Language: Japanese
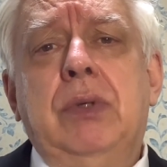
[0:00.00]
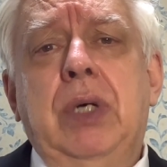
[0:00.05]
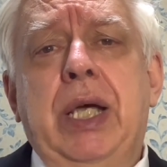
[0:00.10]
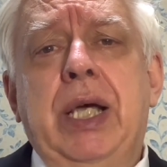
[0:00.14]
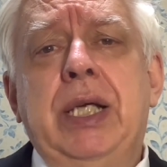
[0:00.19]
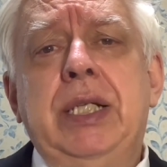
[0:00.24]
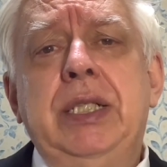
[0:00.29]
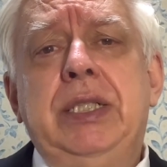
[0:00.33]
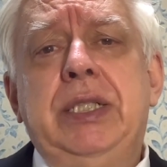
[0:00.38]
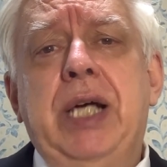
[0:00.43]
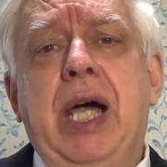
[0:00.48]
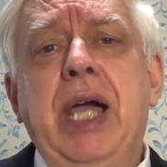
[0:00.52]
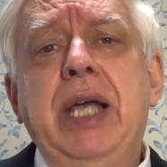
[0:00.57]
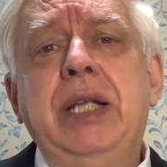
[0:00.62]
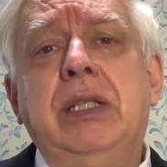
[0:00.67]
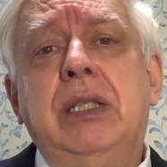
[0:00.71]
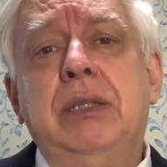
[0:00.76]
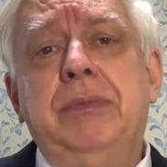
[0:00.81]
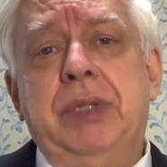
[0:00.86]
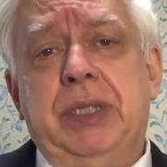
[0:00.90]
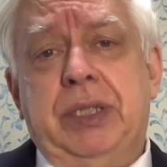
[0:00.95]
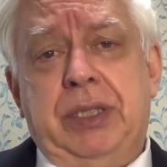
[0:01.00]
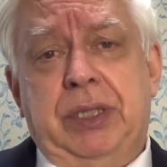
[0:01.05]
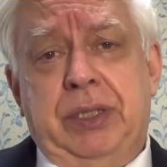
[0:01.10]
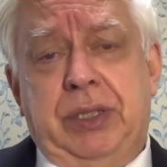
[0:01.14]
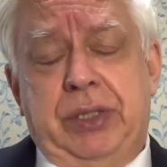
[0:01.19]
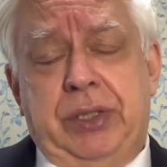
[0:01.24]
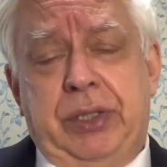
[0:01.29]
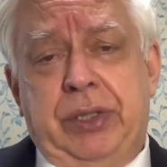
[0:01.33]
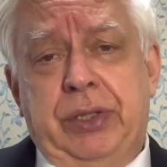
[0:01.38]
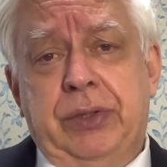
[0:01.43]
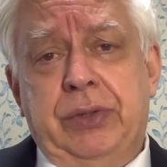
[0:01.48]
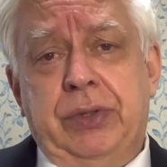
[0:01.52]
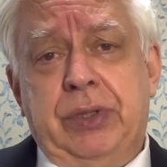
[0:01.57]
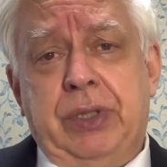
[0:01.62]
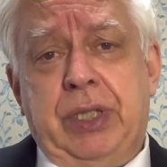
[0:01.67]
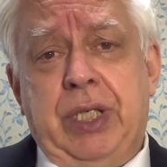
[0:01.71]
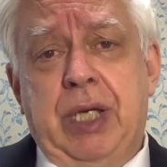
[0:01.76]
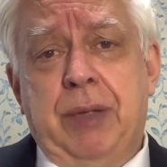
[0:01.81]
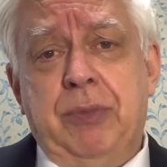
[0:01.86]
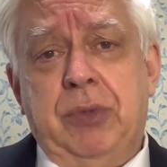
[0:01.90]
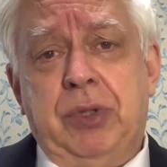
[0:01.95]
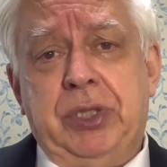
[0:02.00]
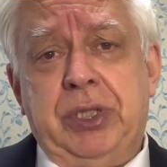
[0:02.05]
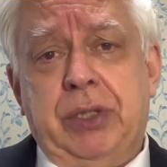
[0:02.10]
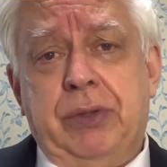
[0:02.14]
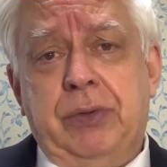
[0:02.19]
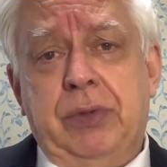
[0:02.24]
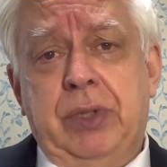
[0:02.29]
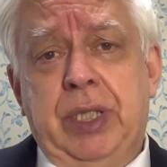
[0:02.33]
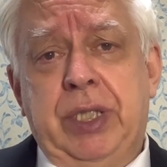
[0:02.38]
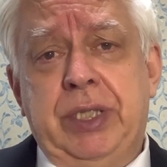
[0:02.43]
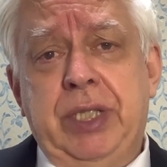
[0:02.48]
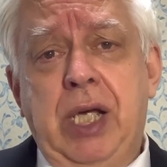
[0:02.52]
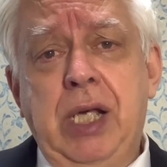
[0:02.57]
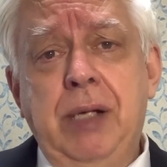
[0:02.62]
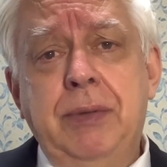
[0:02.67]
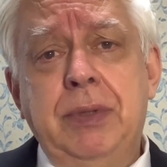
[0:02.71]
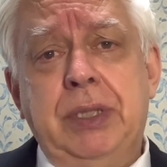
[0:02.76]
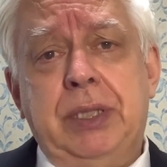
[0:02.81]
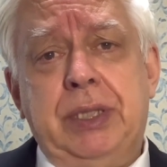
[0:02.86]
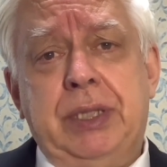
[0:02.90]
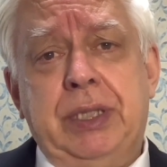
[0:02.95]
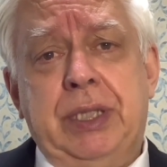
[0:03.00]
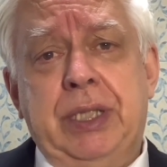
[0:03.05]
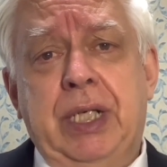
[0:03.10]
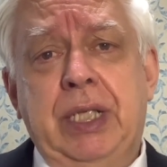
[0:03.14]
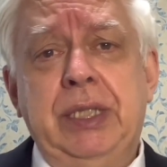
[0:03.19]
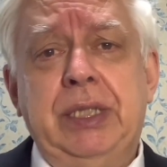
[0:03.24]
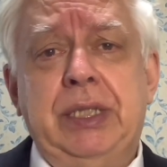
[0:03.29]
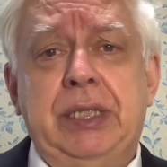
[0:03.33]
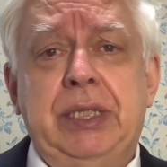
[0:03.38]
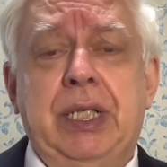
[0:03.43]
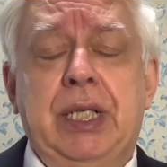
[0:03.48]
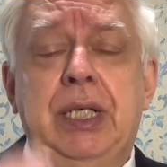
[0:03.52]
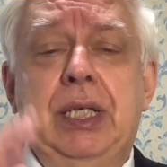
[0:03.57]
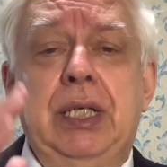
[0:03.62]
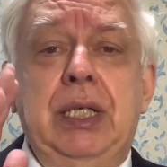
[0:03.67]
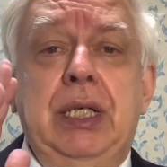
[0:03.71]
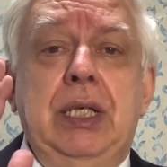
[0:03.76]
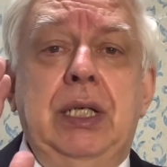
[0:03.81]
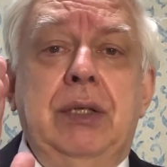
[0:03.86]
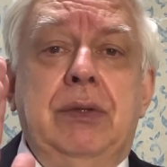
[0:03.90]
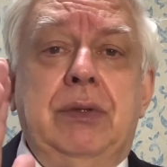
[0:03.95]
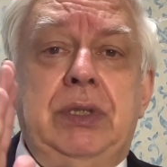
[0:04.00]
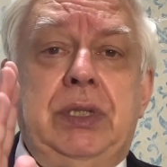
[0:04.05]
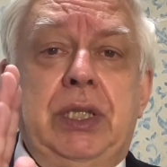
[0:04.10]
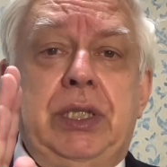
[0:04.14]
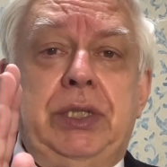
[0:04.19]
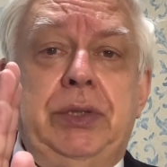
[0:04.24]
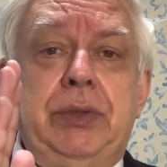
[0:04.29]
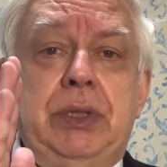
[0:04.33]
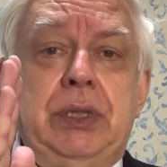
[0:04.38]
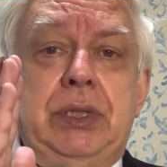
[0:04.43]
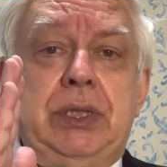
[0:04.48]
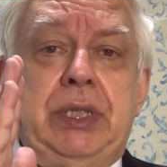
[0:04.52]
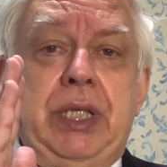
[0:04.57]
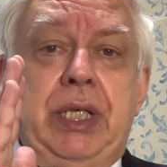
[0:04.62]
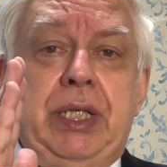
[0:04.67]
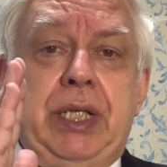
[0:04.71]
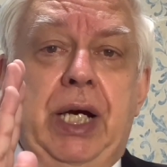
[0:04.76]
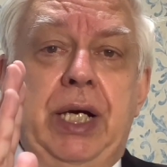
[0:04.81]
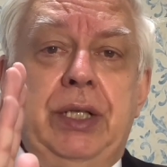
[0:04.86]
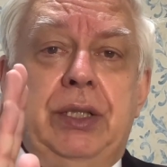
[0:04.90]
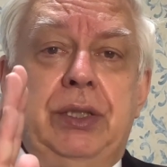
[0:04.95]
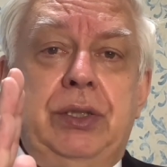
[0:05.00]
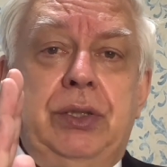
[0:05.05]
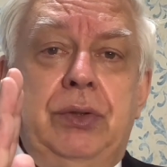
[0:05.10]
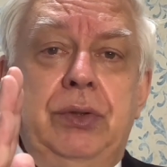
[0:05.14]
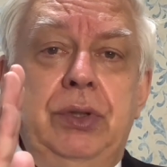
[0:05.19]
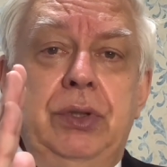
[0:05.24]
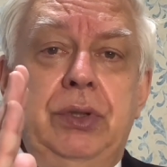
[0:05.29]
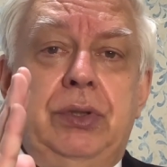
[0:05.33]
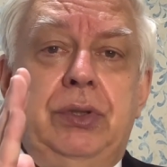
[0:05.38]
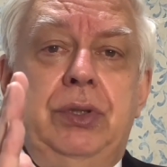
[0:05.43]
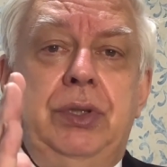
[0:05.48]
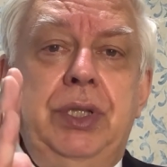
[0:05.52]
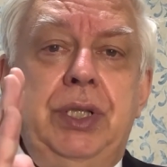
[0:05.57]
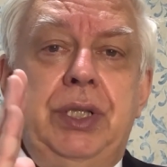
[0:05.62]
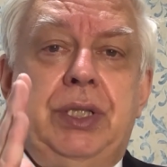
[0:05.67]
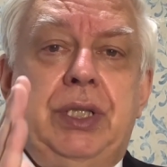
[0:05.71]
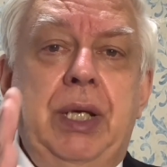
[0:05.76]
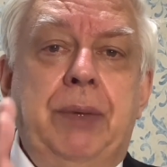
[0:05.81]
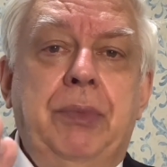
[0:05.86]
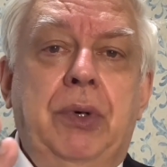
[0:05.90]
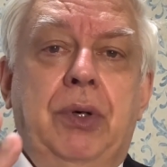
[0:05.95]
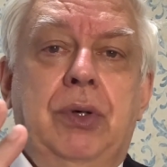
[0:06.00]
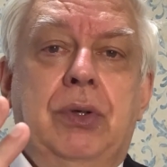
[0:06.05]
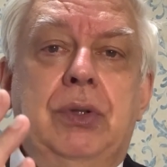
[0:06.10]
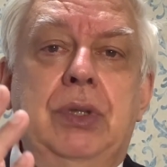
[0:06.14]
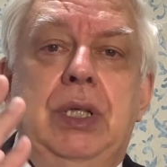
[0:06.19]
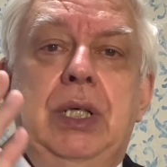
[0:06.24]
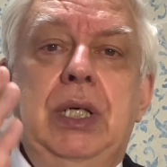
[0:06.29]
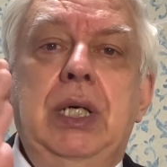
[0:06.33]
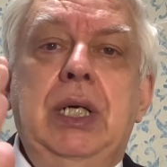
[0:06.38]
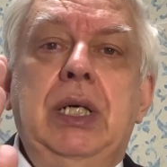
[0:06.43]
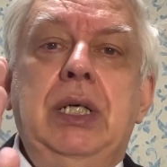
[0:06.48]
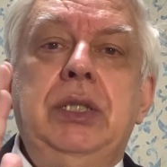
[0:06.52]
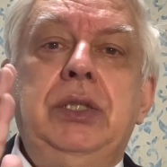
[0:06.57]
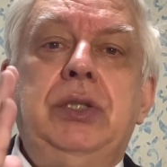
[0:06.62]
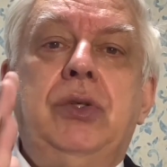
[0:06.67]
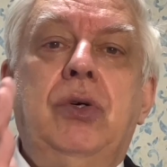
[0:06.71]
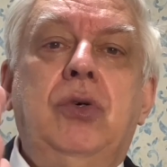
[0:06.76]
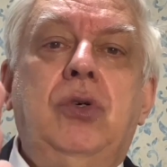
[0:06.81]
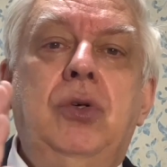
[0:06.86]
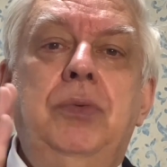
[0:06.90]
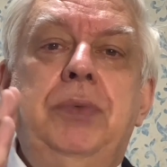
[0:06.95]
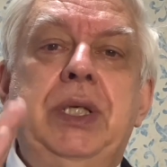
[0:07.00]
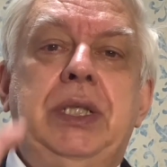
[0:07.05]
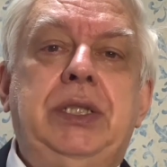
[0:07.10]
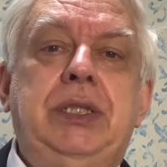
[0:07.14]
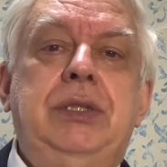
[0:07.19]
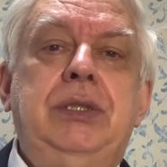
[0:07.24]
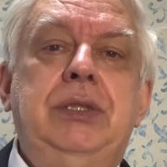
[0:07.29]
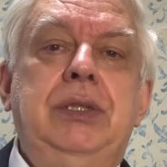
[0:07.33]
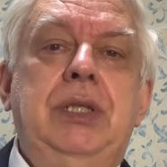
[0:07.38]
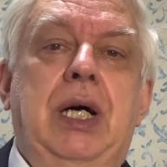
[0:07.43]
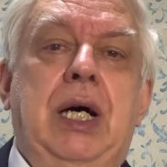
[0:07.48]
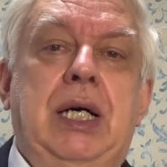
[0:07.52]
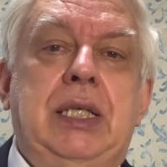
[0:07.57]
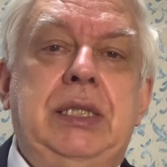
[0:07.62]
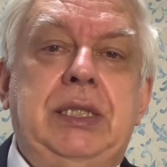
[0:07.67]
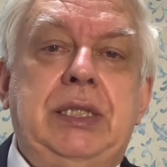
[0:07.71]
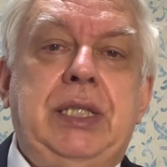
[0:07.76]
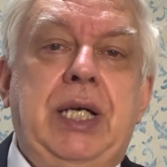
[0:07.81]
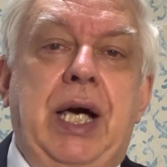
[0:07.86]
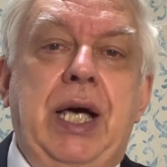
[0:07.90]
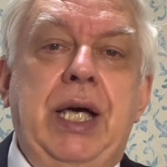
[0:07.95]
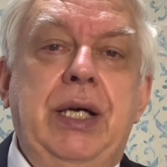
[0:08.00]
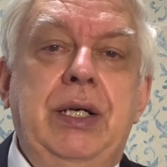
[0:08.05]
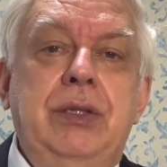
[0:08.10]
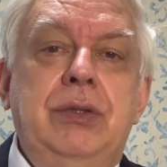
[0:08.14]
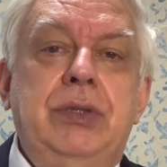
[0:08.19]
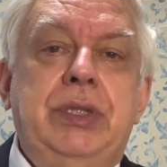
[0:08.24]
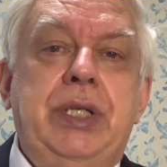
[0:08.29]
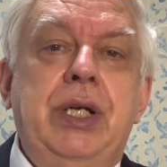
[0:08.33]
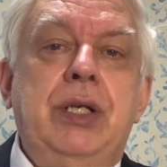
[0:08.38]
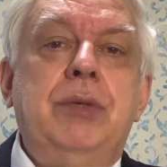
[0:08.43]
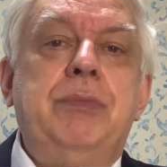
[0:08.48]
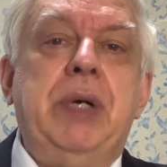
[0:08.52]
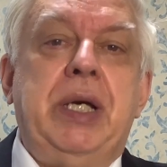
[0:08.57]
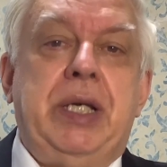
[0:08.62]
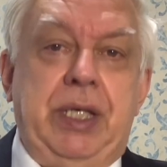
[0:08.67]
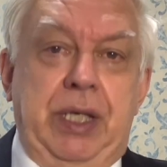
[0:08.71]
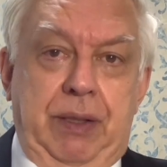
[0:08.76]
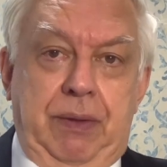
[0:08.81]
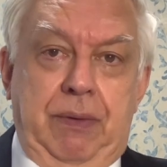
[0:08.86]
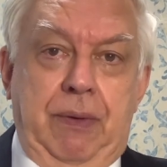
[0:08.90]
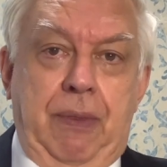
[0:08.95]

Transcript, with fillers: エンタイトルメントっていうような気持ちがある。エンタイトルメントって何ですか私は世界のどの国にいても特別扱い受けるべき。